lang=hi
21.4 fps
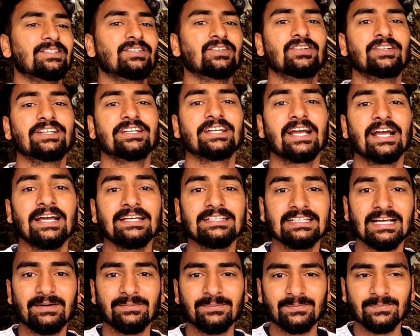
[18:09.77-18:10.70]
तो ठीक है
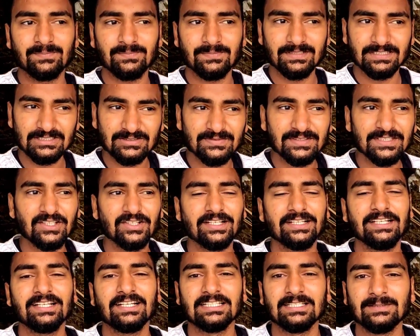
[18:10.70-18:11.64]
गाइज आप इस वीडियो
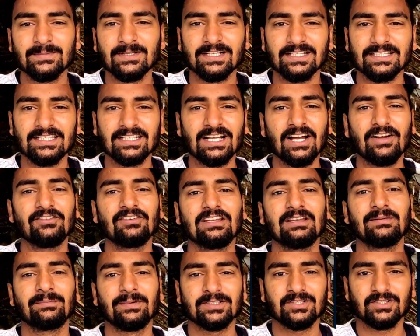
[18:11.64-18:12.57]
को यहीं खत्म करते हैं
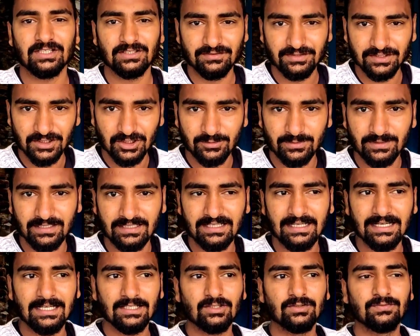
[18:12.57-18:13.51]
काफी लंबा चौड़ा वीडियो बन
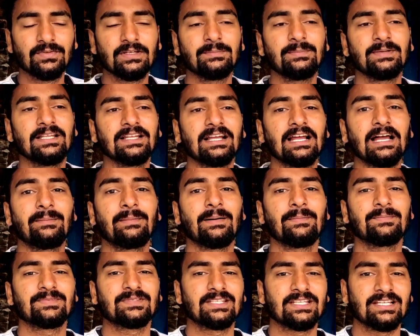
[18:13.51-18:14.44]
गया है तो फिर मिलेंगे हम
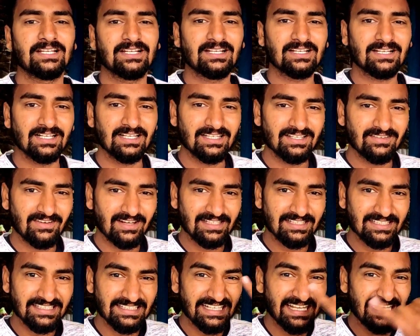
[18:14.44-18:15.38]
आपसे कल
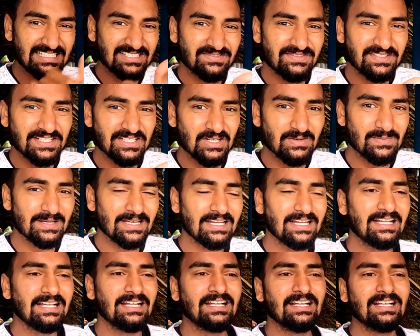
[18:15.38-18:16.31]
वाली नेक्स्ट वीडियो में